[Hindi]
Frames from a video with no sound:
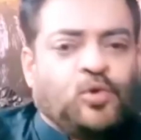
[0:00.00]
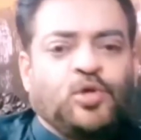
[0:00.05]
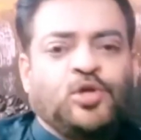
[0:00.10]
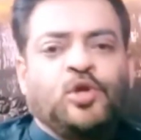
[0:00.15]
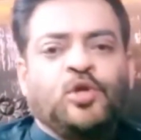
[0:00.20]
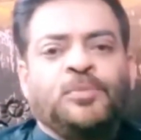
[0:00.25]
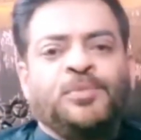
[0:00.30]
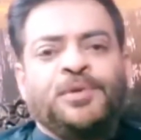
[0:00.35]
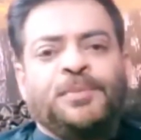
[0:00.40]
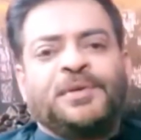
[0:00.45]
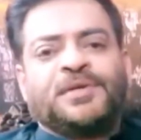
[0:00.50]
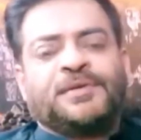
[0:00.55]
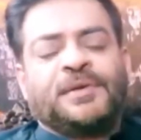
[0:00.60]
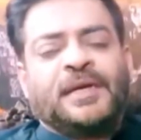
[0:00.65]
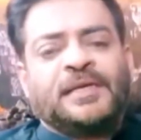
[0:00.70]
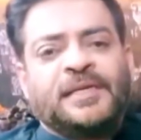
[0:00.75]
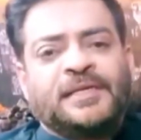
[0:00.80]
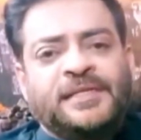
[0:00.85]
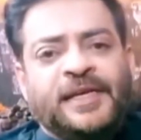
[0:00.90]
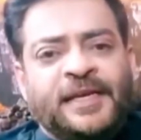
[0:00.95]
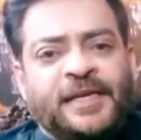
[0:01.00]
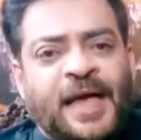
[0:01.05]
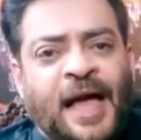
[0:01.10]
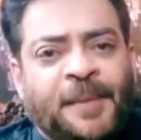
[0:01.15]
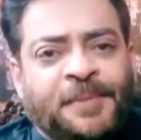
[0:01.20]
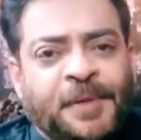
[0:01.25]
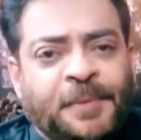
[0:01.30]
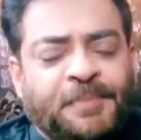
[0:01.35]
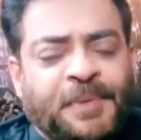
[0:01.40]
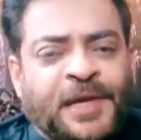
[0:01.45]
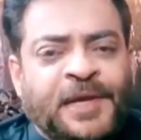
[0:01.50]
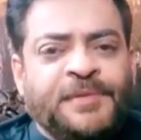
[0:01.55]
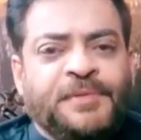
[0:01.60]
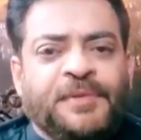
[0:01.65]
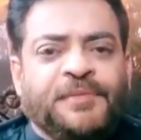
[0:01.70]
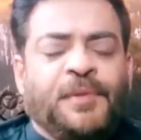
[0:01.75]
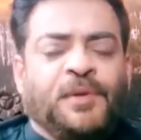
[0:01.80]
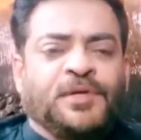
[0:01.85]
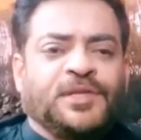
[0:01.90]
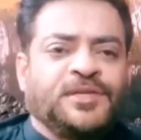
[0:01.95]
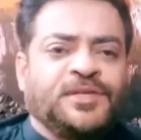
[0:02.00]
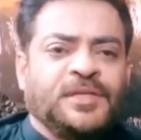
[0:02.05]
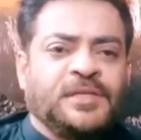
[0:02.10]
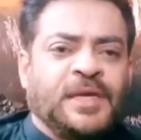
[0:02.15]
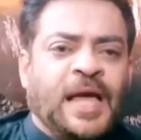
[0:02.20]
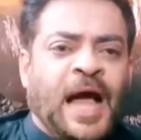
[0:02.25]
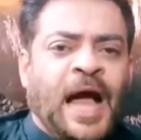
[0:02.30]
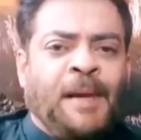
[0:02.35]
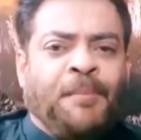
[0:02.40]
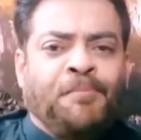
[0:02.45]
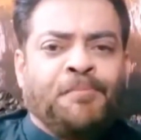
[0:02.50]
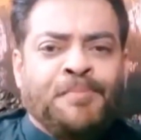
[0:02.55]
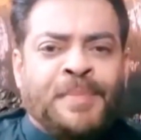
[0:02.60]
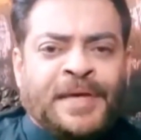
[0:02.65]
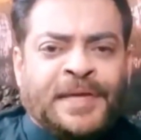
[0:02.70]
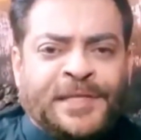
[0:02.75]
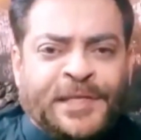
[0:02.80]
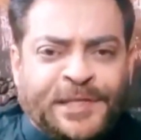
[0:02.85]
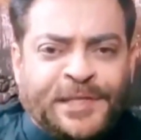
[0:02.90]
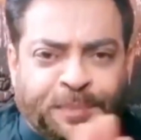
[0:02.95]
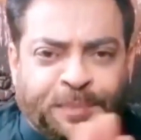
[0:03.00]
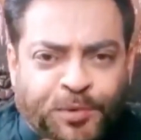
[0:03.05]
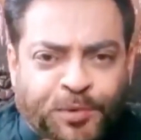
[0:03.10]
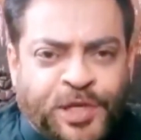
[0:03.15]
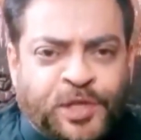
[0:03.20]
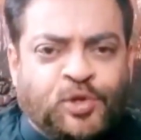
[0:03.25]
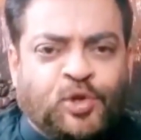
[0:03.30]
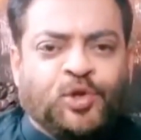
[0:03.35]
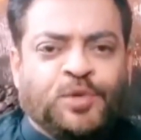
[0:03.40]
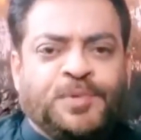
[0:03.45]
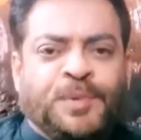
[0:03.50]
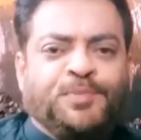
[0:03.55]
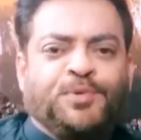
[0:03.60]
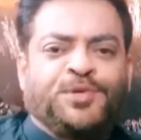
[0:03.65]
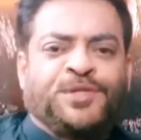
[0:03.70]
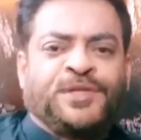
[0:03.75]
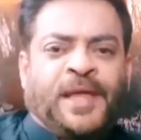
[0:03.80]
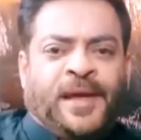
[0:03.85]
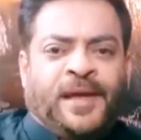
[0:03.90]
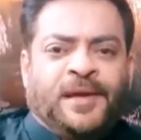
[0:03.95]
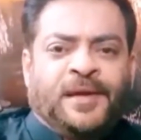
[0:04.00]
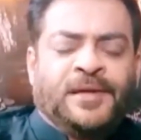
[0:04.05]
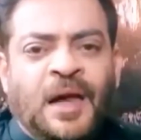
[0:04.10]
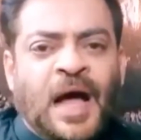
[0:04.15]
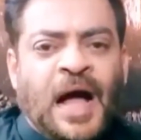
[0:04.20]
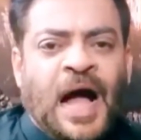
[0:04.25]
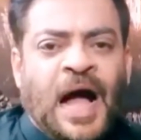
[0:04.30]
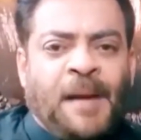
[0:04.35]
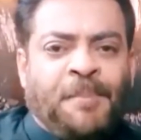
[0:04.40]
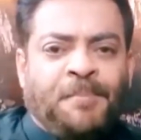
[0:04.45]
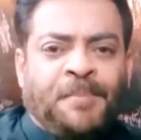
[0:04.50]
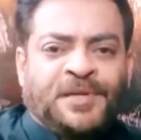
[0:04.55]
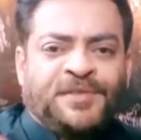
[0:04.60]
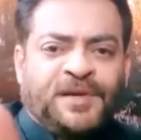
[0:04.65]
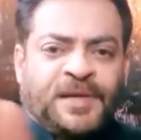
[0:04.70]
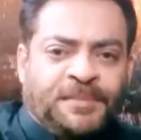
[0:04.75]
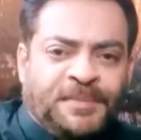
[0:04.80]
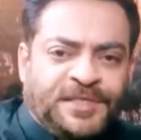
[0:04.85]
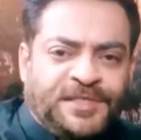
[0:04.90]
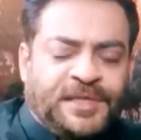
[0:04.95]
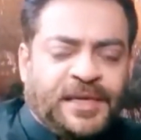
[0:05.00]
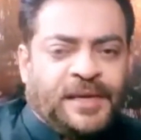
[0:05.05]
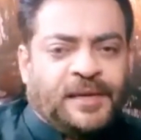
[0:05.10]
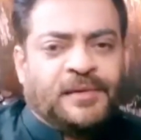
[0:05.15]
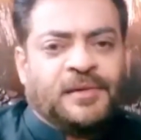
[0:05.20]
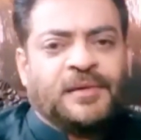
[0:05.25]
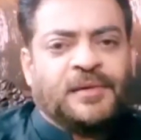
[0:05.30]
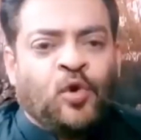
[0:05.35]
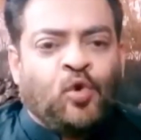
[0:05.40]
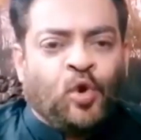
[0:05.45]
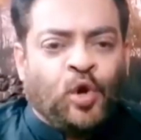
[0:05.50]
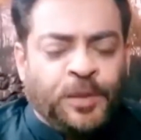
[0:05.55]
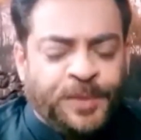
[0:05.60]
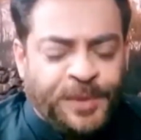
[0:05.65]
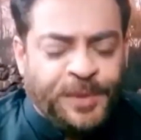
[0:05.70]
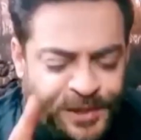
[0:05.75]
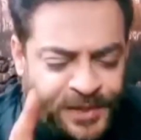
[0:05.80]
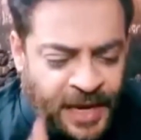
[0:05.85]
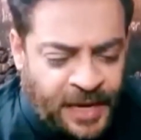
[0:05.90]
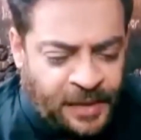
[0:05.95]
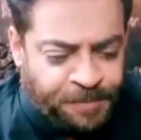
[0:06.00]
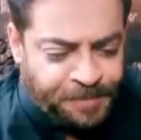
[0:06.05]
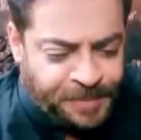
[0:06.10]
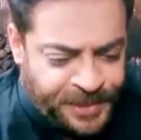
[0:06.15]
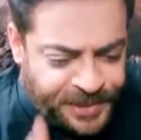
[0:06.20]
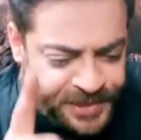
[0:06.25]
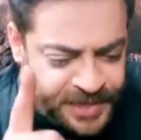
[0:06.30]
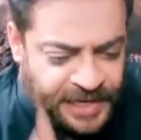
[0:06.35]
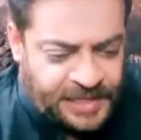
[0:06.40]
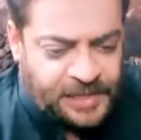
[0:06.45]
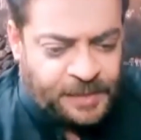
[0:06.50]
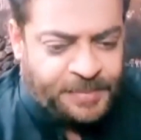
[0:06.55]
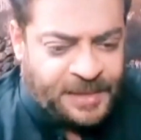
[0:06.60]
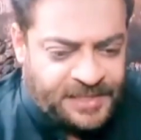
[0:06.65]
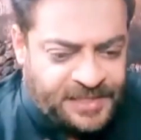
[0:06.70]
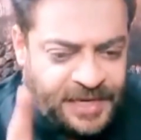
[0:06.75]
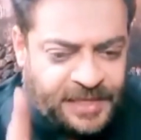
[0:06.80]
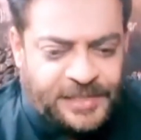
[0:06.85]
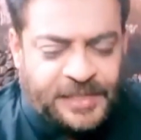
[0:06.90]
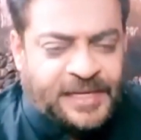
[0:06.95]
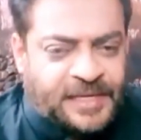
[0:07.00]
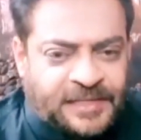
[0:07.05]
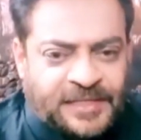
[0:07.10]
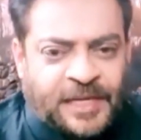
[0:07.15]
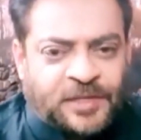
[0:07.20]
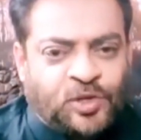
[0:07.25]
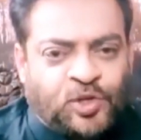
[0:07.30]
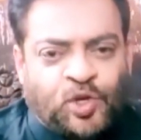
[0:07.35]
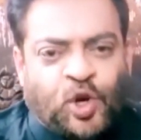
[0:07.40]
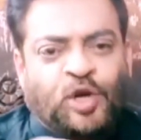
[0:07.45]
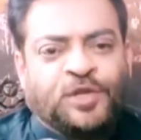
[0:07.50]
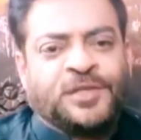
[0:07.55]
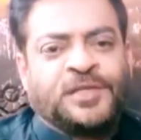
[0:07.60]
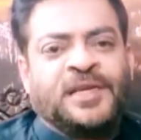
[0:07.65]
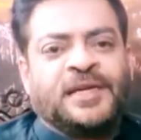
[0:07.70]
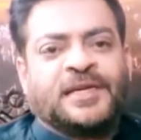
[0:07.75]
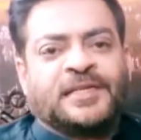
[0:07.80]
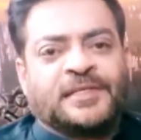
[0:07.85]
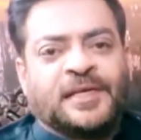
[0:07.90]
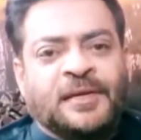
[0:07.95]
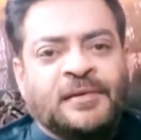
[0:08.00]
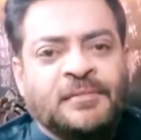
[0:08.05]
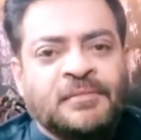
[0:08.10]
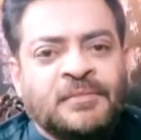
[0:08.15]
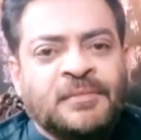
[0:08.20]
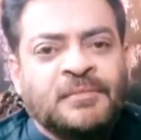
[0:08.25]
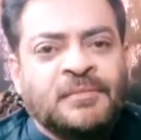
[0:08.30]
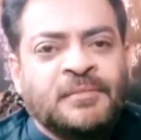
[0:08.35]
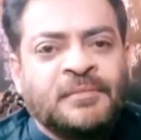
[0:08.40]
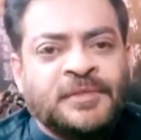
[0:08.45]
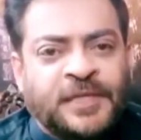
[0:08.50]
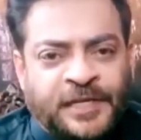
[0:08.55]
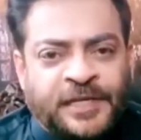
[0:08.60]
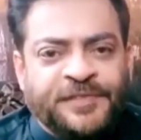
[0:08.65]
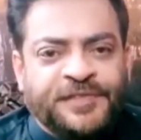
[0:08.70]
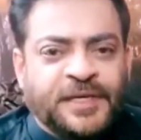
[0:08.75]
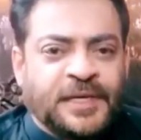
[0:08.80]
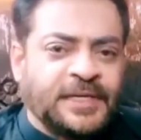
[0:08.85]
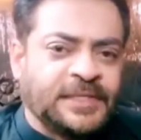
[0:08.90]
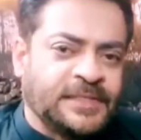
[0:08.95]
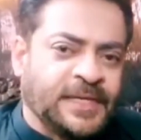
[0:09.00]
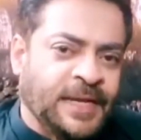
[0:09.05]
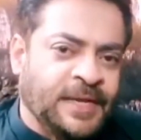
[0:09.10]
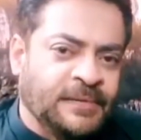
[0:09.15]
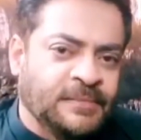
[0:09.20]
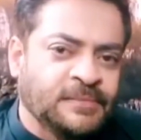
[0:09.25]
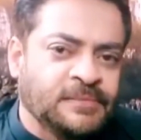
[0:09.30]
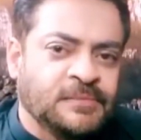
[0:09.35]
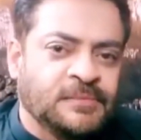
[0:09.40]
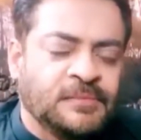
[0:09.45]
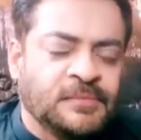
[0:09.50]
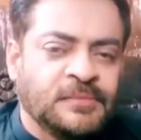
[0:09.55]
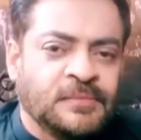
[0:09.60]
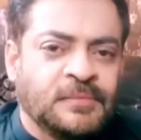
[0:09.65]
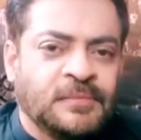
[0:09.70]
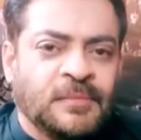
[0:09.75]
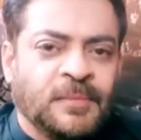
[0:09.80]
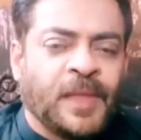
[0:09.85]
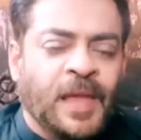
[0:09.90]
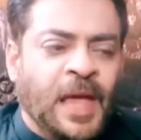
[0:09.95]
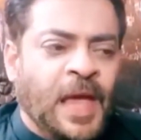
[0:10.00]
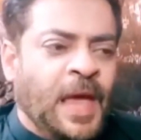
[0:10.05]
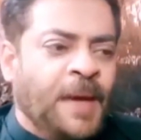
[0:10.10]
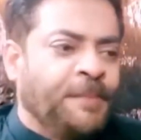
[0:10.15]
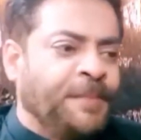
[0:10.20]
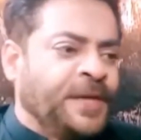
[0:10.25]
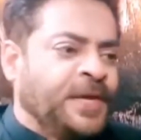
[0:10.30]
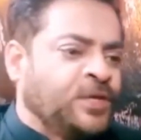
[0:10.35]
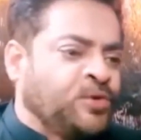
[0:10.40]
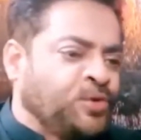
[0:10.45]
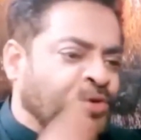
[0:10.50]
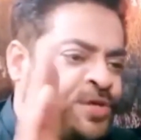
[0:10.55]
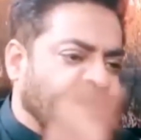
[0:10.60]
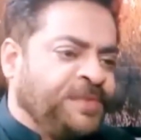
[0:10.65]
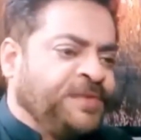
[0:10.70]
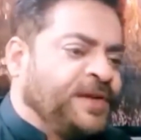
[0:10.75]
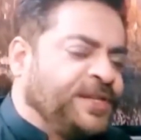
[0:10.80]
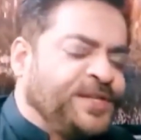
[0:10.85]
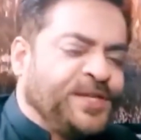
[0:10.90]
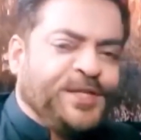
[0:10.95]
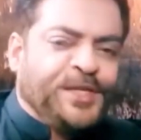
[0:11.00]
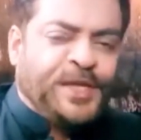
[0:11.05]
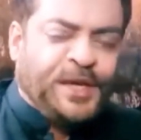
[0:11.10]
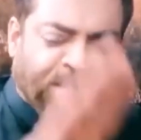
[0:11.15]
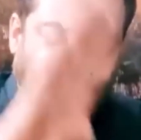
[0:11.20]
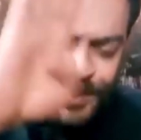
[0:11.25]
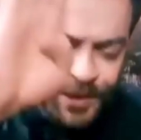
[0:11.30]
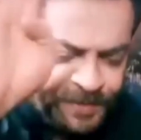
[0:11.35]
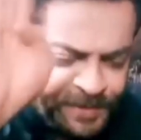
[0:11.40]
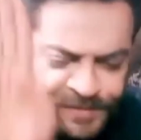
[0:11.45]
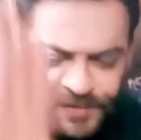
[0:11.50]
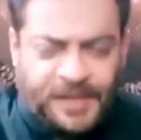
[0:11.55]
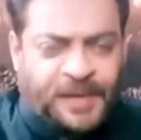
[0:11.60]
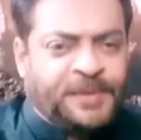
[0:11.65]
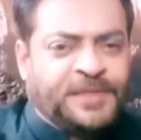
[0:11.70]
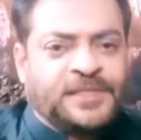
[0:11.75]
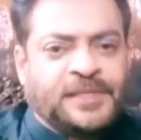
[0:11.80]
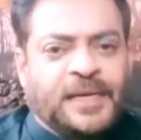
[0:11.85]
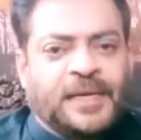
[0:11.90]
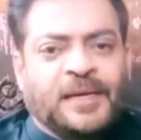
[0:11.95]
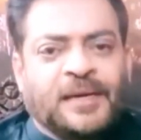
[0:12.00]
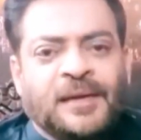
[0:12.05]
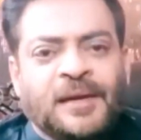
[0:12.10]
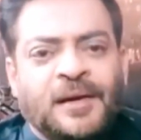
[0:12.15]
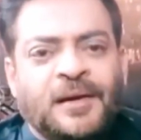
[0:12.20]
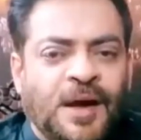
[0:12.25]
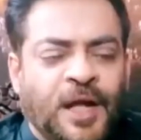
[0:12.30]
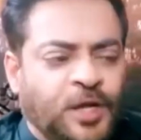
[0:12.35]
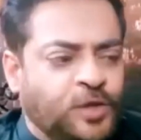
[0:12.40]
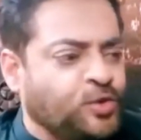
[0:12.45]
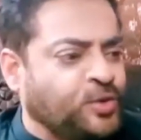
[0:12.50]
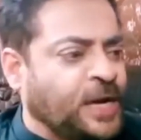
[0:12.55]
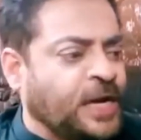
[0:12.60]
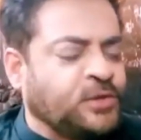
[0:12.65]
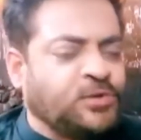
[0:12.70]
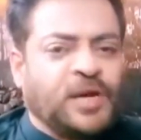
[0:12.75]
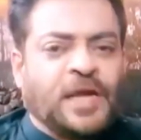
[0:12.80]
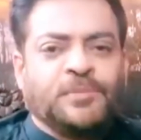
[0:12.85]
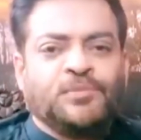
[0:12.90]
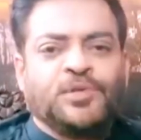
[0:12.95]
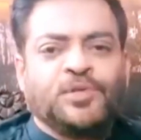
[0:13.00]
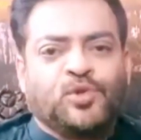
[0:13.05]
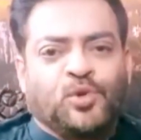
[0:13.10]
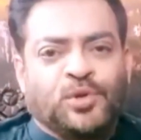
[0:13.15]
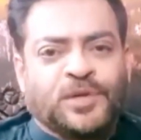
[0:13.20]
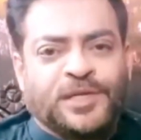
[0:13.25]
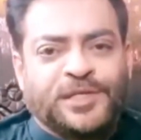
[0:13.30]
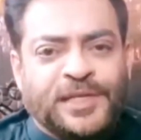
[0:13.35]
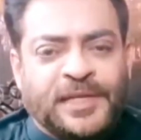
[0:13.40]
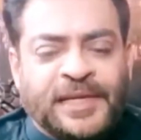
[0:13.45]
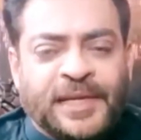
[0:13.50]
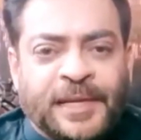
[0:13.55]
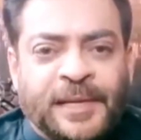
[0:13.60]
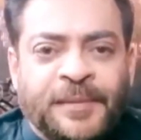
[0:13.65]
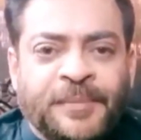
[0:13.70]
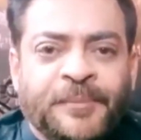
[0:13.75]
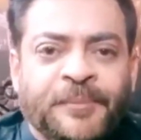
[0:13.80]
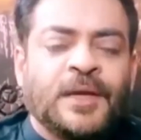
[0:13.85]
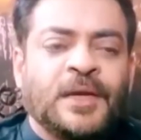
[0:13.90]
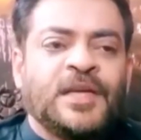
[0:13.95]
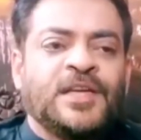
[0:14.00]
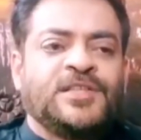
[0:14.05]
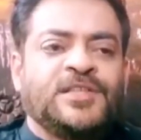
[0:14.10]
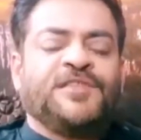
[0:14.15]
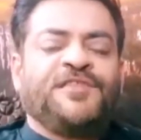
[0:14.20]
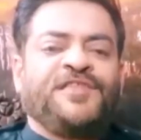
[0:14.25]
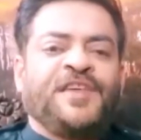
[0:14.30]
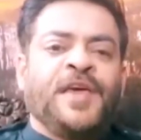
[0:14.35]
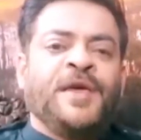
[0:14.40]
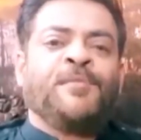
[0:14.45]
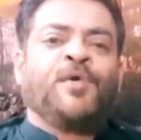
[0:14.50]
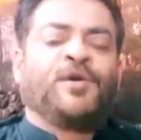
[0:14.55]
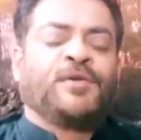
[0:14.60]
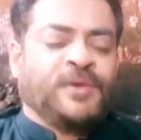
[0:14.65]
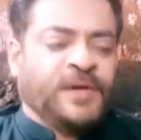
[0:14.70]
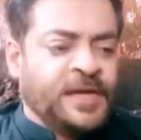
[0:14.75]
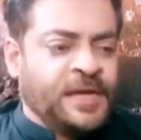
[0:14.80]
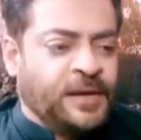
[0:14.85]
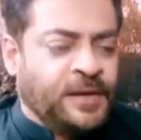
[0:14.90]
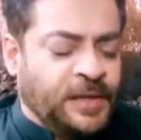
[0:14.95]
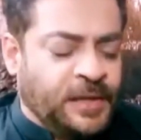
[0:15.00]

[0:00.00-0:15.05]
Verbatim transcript: कुछ लोग मुझे मशवरा देते हैं कि आपकी पहली बीवी बहुत अच्छी थी आप मेरे दिल से पूछे जो कुछ भी पूछना है आप मशवरे मत दें कोई भी इंसान बीस साल के बाद शादी करता है तो शौक से नहीं करता तकलीफ से करता है मेरी दूसरी बीवी अच्छी थी ये मुझे मशवरा मत दें चुरा चुरा में छोड़कर चली गई सिर्फ फेम और